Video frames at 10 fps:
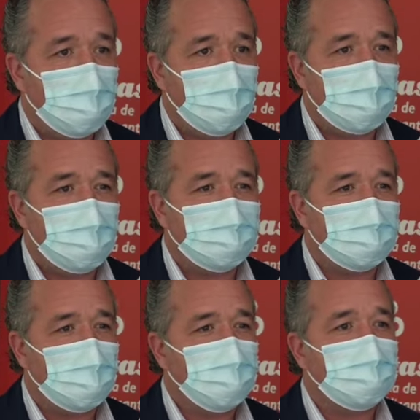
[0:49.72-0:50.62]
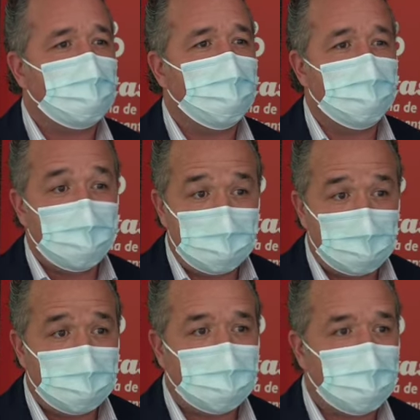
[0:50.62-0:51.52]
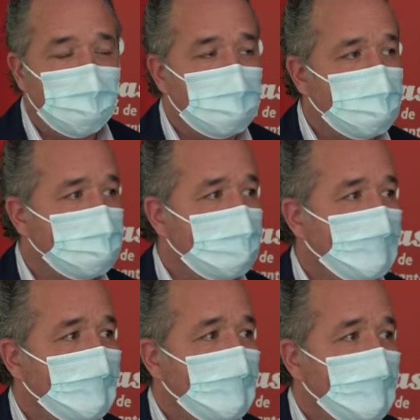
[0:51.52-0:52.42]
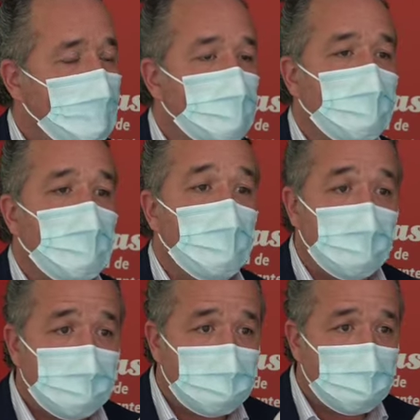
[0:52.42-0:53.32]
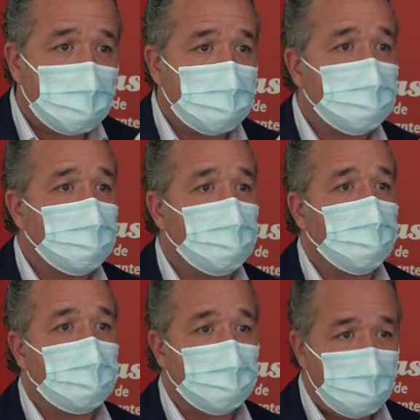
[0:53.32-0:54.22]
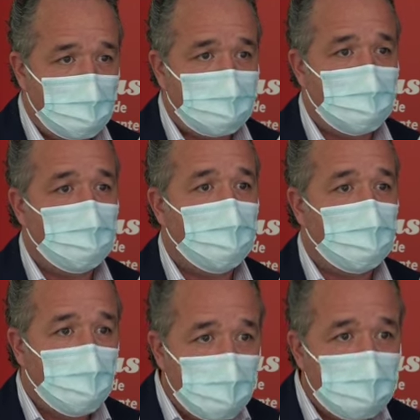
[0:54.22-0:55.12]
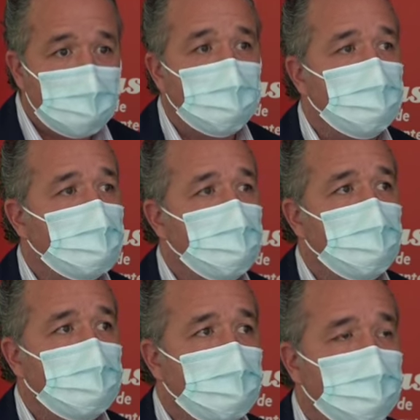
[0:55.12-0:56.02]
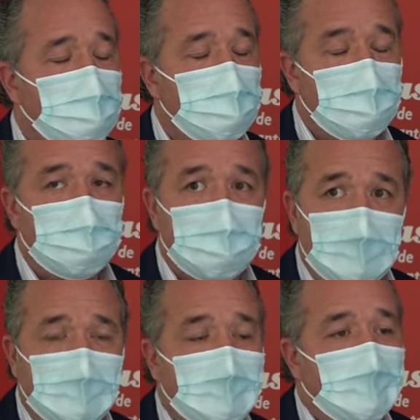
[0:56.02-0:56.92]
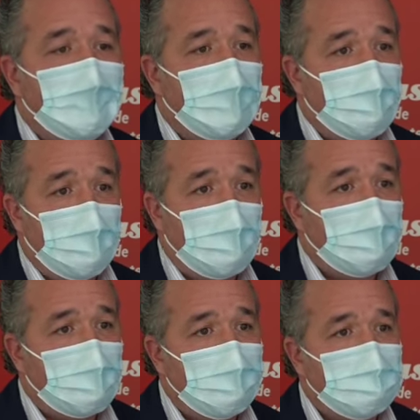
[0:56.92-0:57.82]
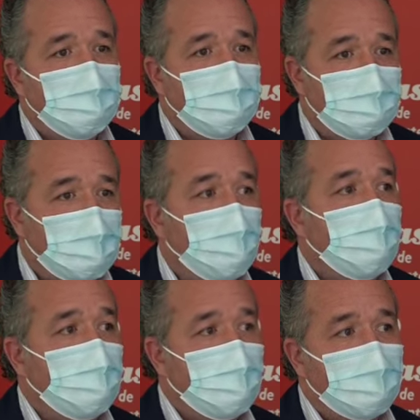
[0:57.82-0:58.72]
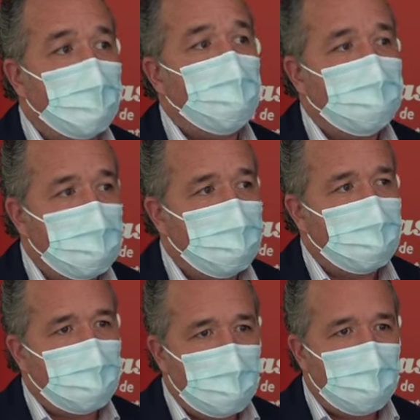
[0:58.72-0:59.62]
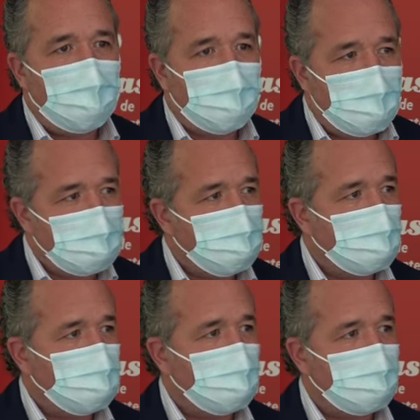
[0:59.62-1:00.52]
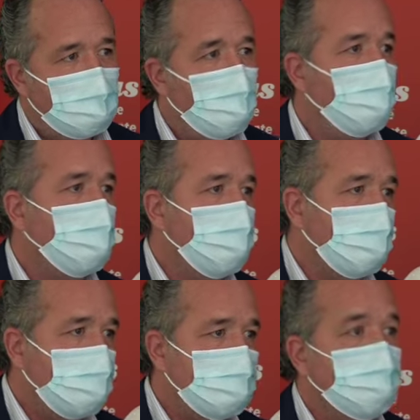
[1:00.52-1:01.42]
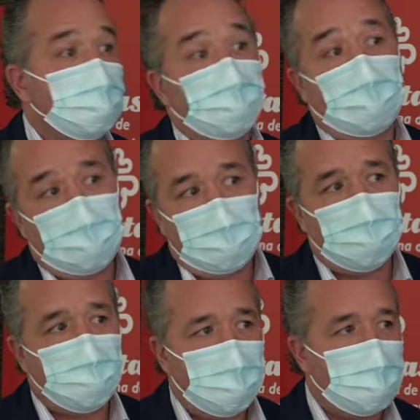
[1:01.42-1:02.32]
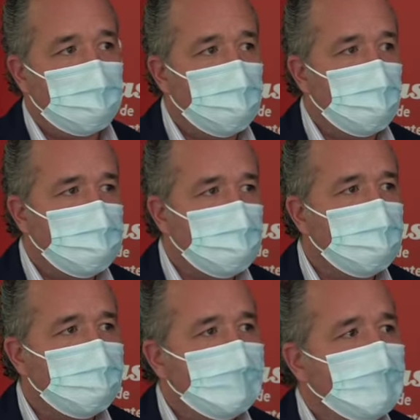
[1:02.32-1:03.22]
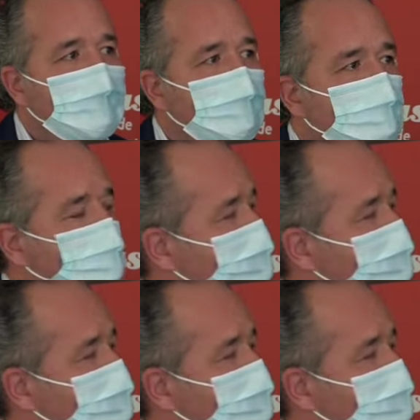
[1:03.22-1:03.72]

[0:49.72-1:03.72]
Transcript: COVID que presentaremos este 26, este viernes en rueda de prensa, que es todo el resumen de este año de COVID, con una campaña también nacional que Caritas España ha sacado de, gracias también, agradecer a todas esas personas que han colaborado con Caritas para que hayamos podido hacer todo esto y se